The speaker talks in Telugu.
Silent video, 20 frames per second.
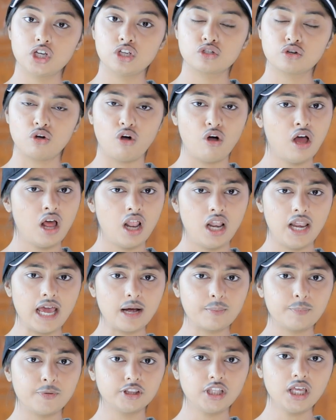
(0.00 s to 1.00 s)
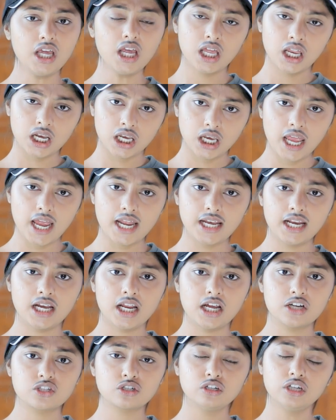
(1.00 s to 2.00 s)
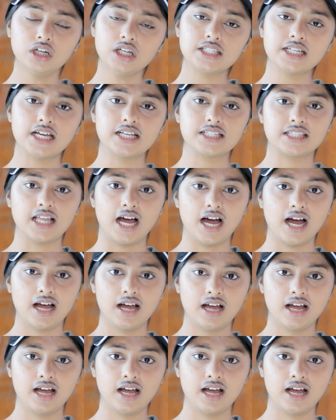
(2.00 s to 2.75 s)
వీక్ చేయించుకో లేకపోతే నేనే నేర్చుకుని నీకు చేస్తా